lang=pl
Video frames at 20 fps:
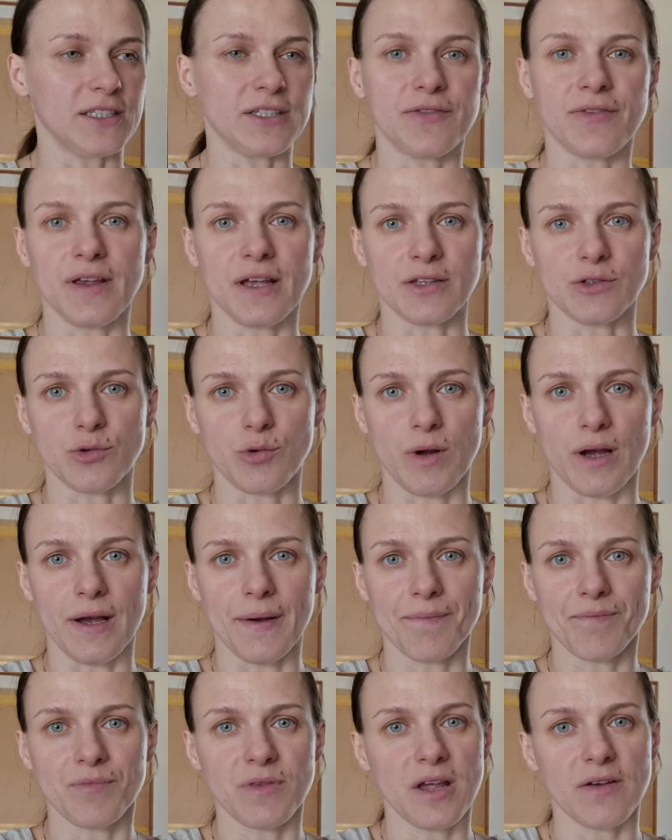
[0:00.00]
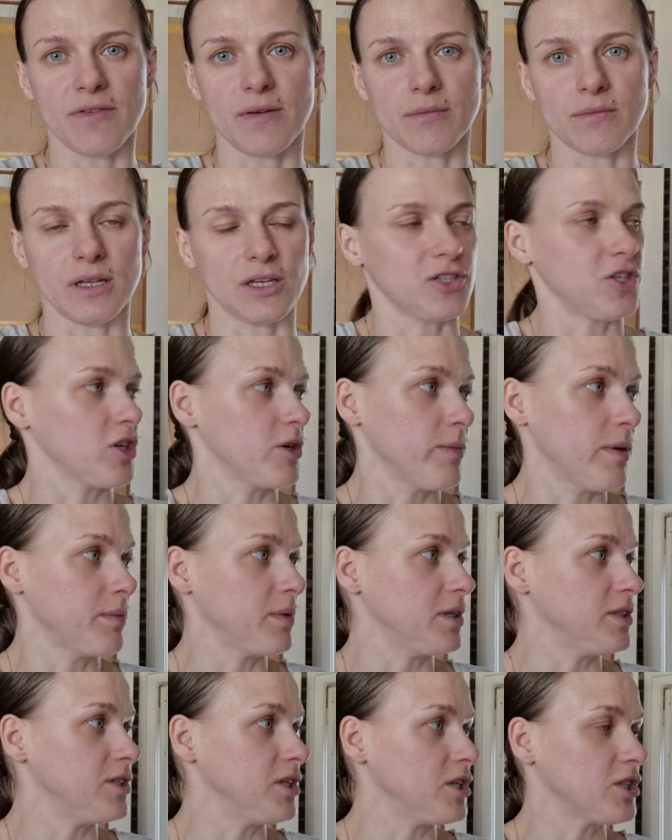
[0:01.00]
zwiędłe. Nie wiem dlaczego, mam
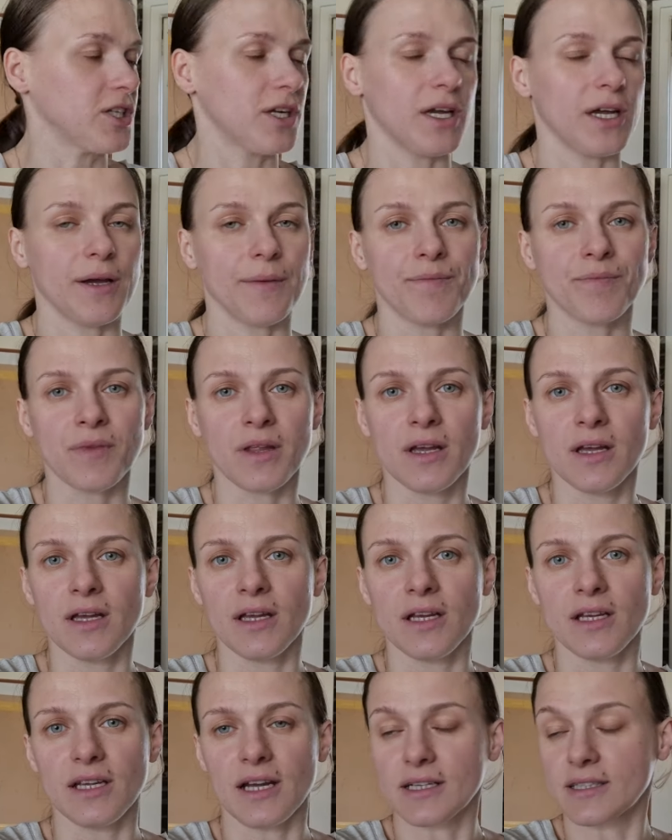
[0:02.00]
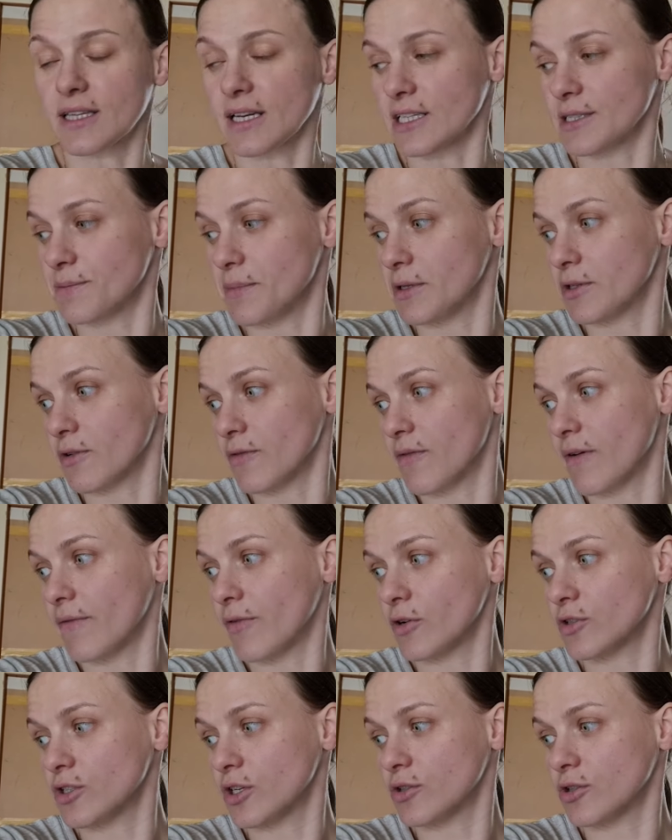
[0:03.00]
nadzieję, że jak teraz będą we
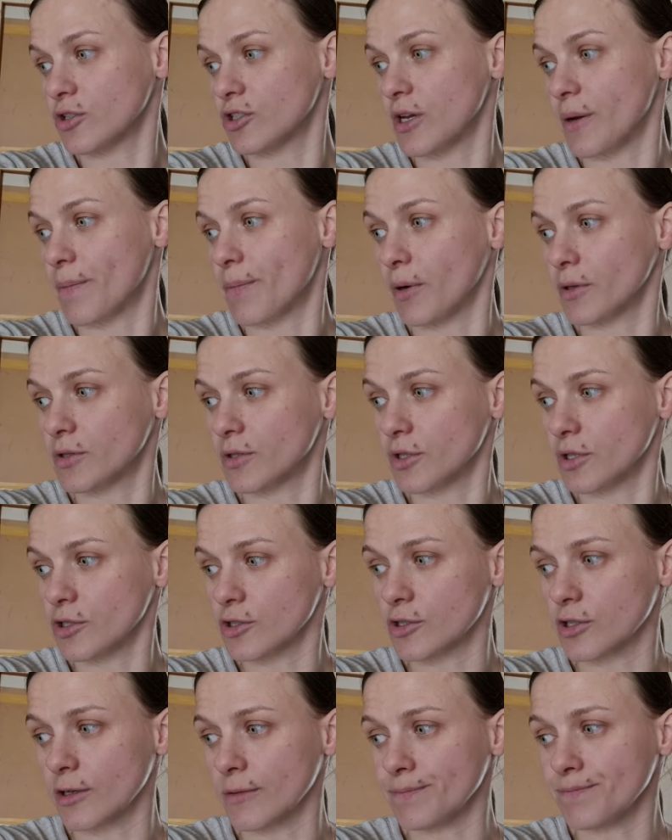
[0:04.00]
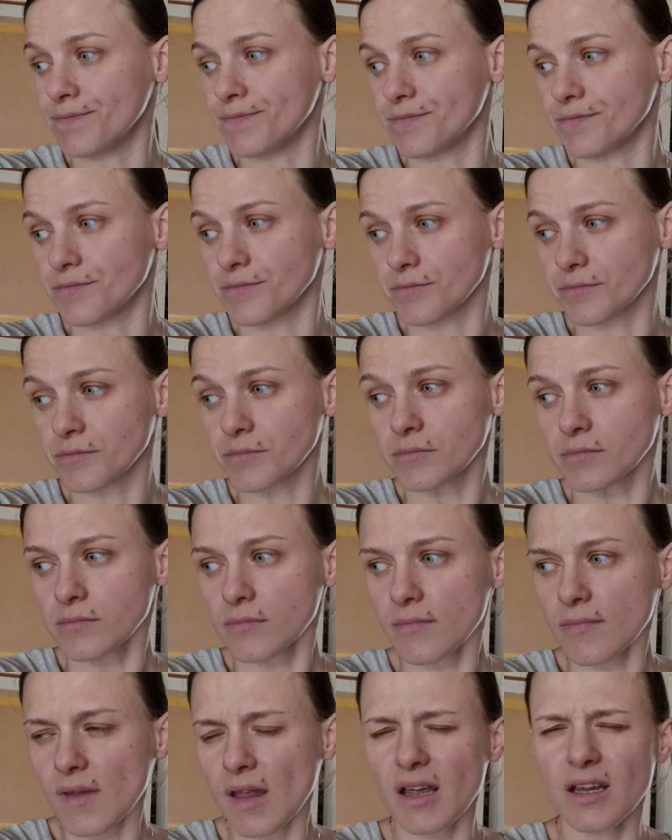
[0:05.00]
wodzie, to się podniosą.
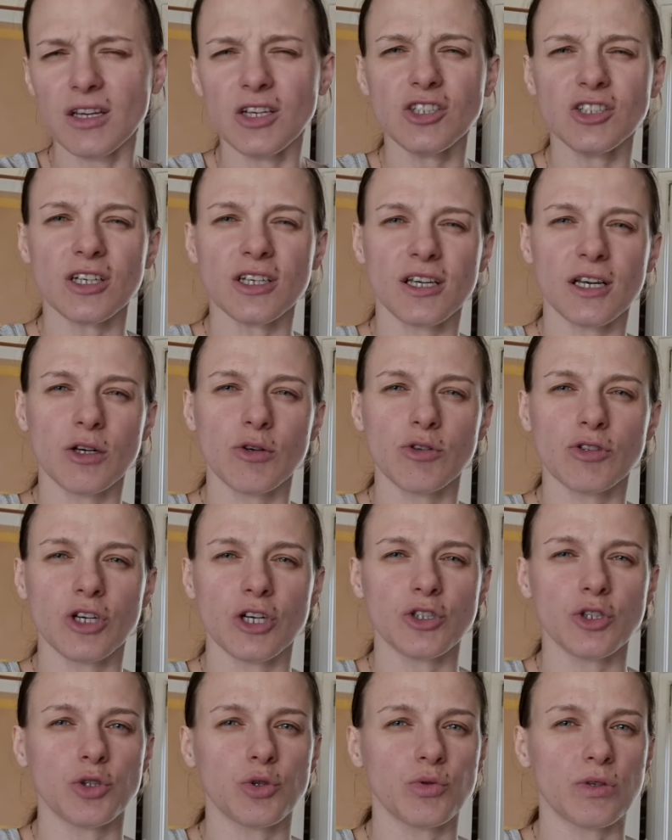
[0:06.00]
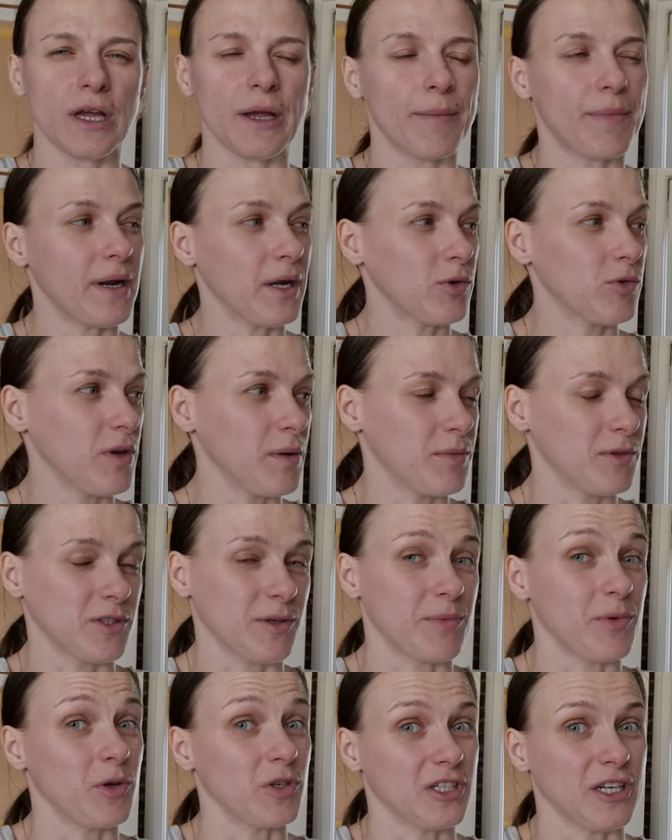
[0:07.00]
Jeszcze kilku rzeczy tutaj brakuje, bo
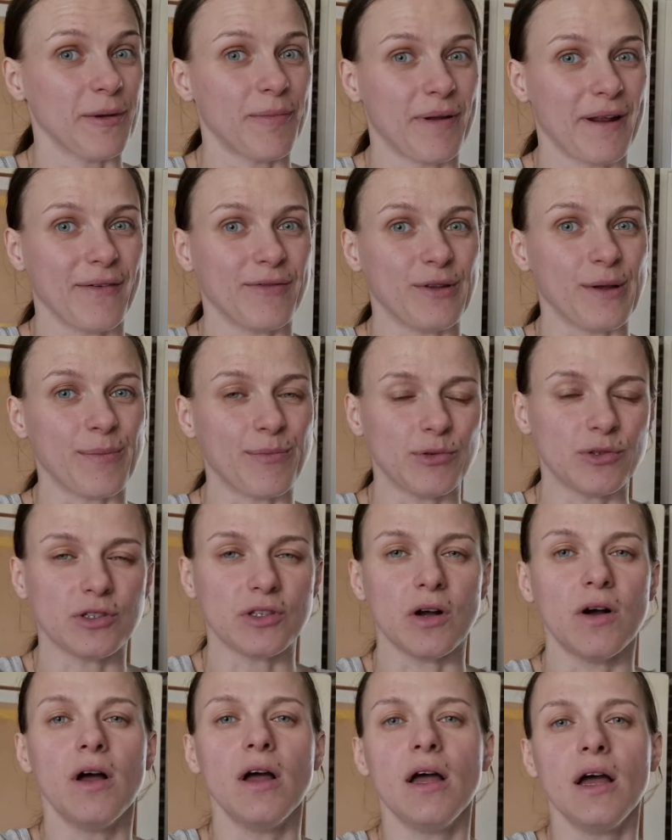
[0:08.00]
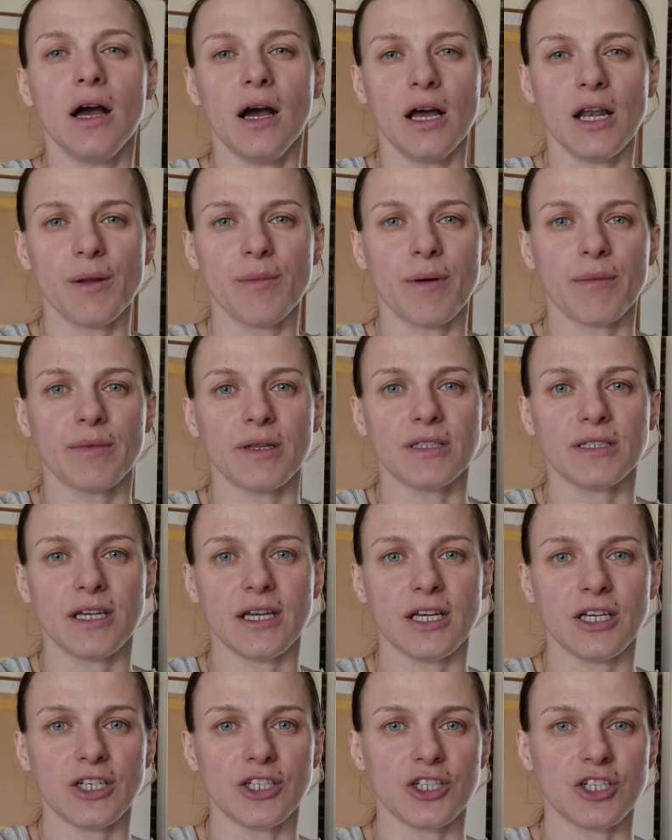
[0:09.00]
zrobiło się naprawdę pusto, ale mam
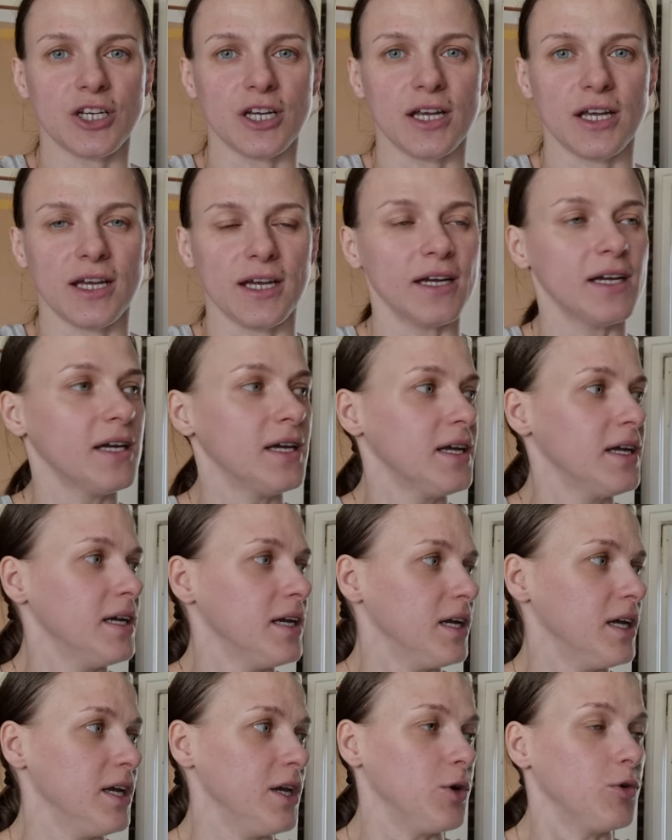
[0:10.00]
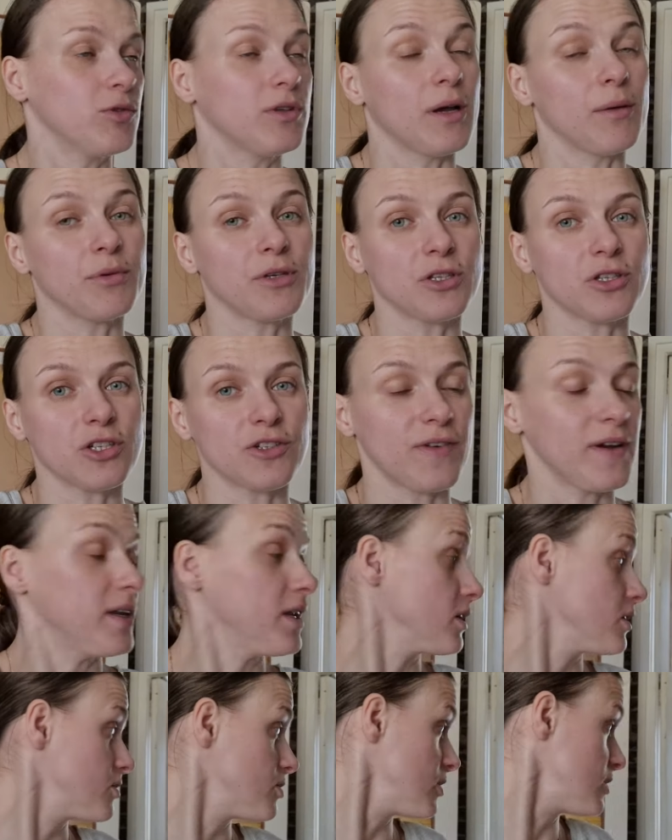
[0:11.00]
nadzieję, że yy, uda mi się coś
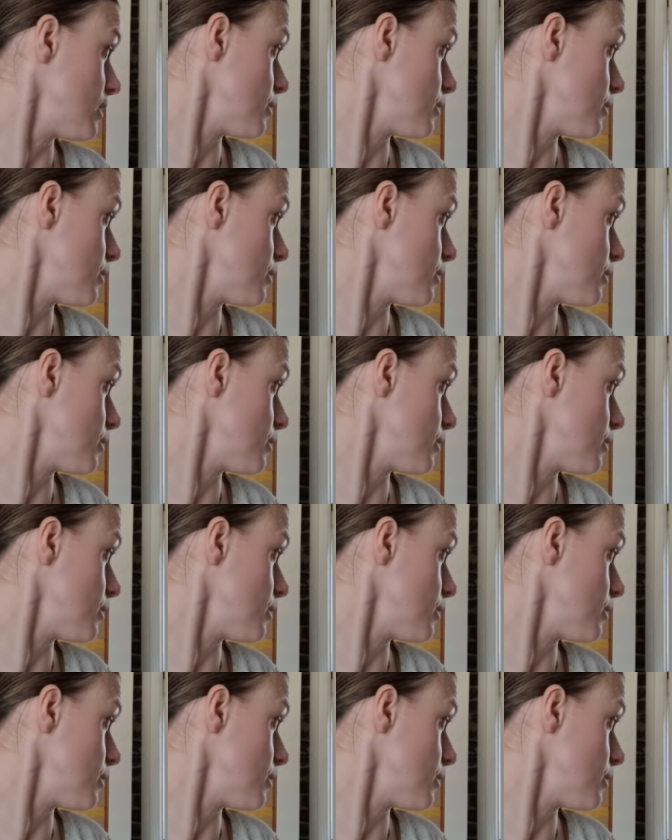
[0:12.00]
fajnego. Co